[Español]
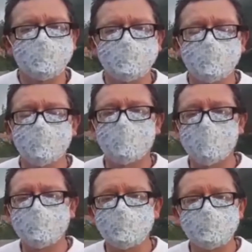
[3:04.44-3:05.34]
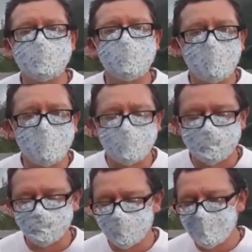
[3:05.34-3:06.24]
agolpamos a este lugar
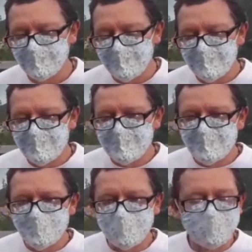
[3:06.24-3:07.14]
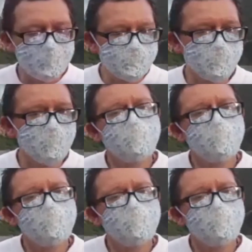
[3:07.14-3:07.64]
para decir no.